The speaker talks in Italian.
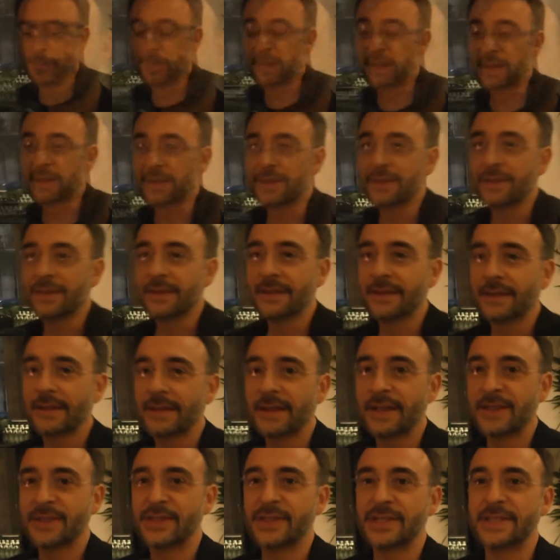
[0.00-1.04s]
Ma
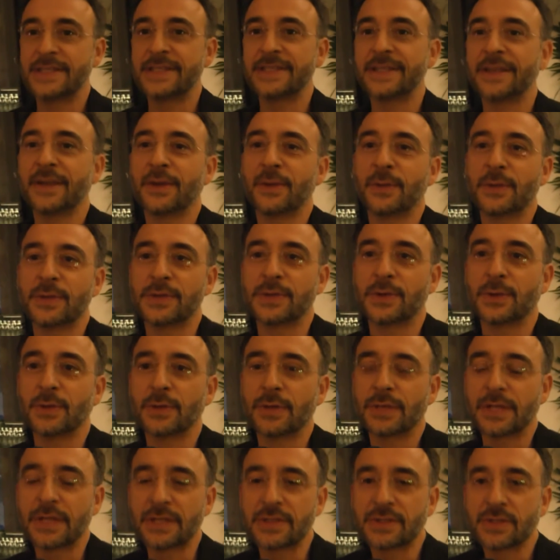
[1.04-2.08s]
ehm, le agenzie in questo
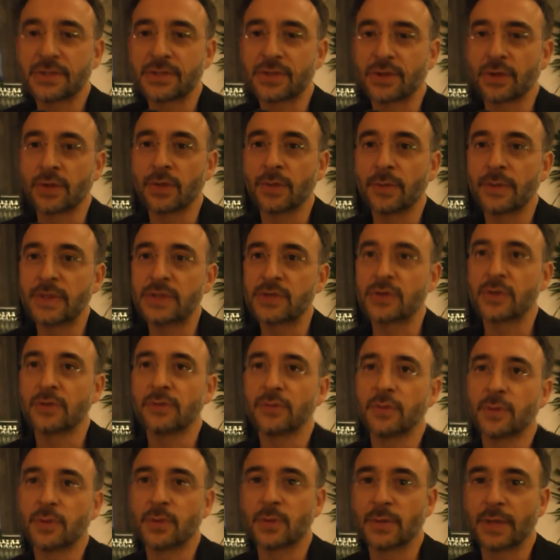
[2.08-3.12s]
contesto secondo me
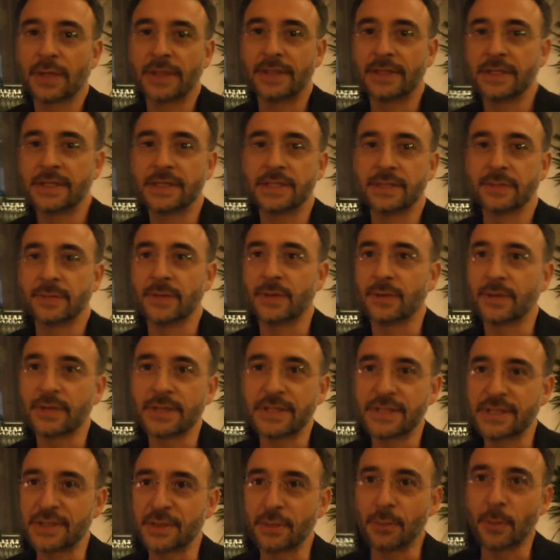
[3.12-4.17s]
sono fortunatissime, non
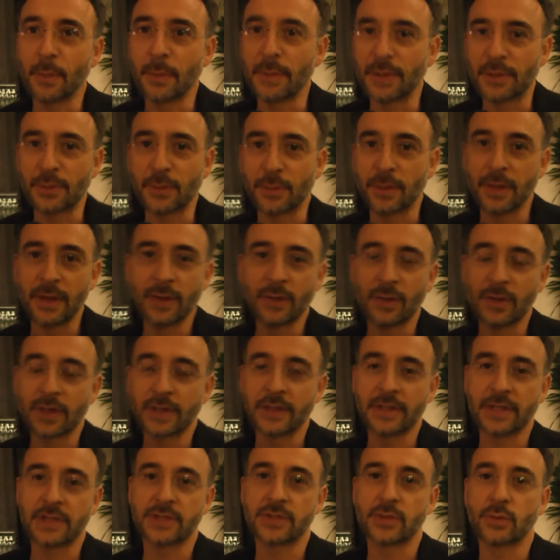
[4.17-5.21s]
esiste un momento
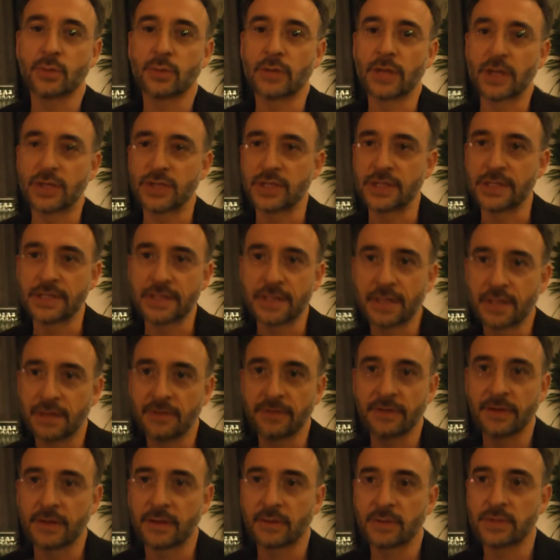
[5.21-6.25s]
migliore di essere un'agenzia e
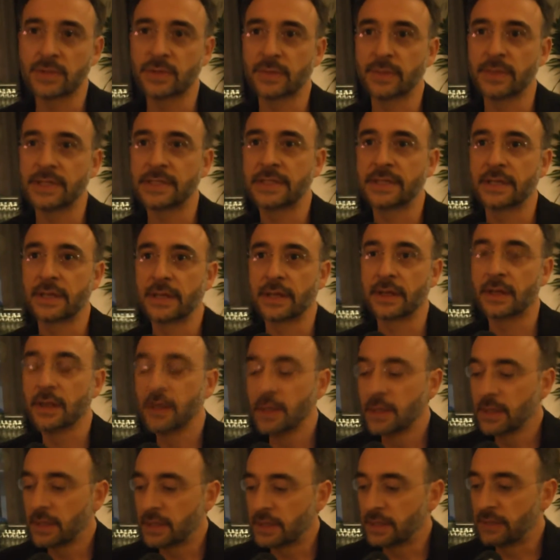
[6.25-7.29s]
di fare questo mestiere.
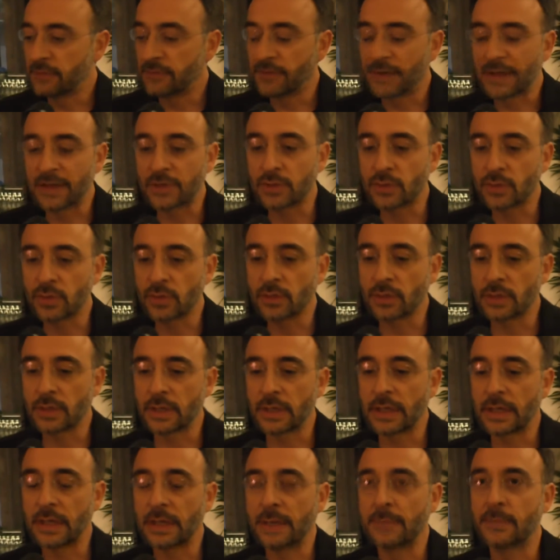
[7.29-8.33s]
Di fatto
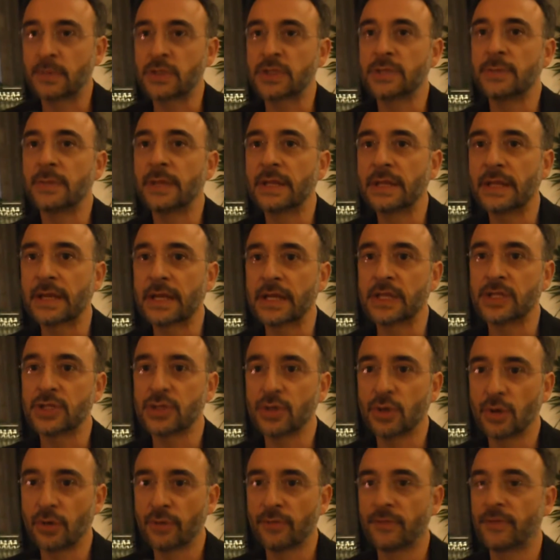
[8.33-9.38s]
la possibilità che
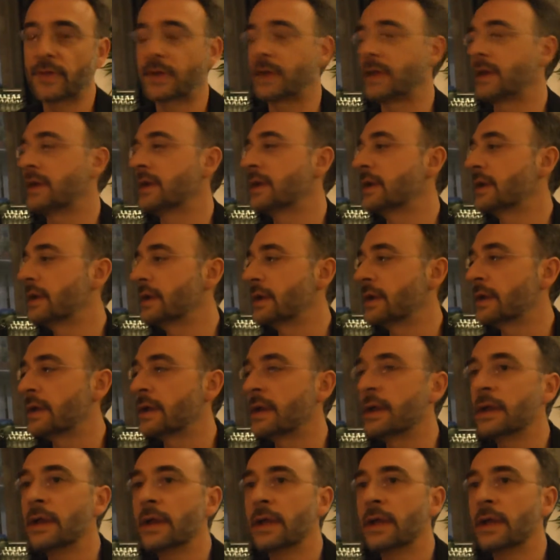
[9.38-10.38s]
ci offre eh,